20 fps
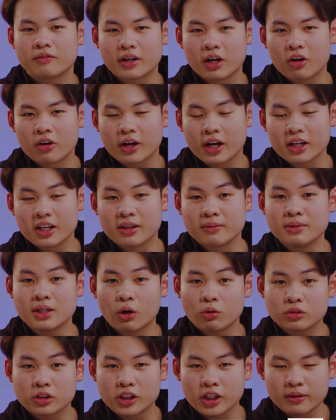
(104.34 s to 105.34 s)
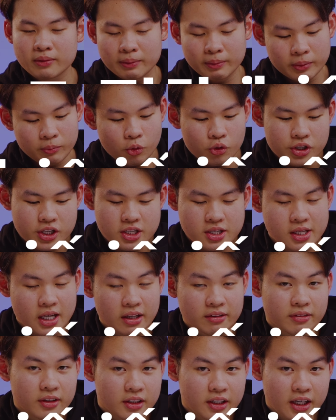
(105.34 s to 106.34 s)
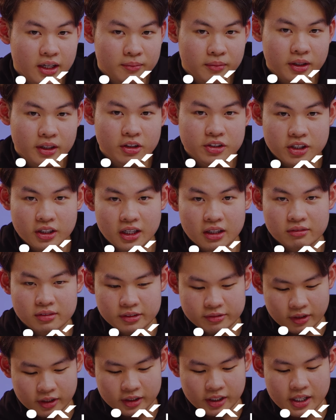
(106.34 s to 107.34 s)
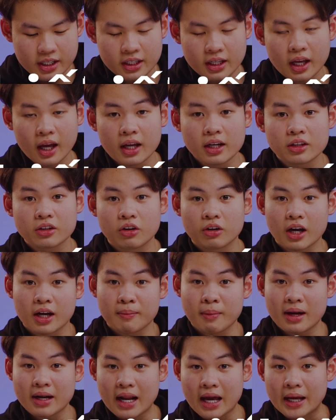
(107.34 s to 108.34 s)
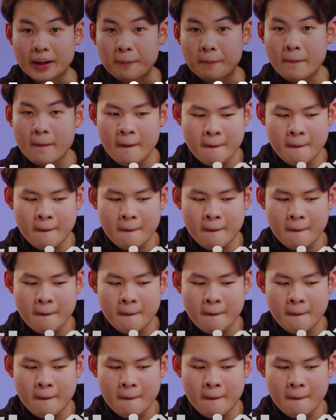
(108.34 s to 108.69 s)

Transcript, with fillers: Và rồi cái điểm đầu tiên mà mình muốn chia sẻ với anh em đó, đó chính là về phần thiết kế con iPad này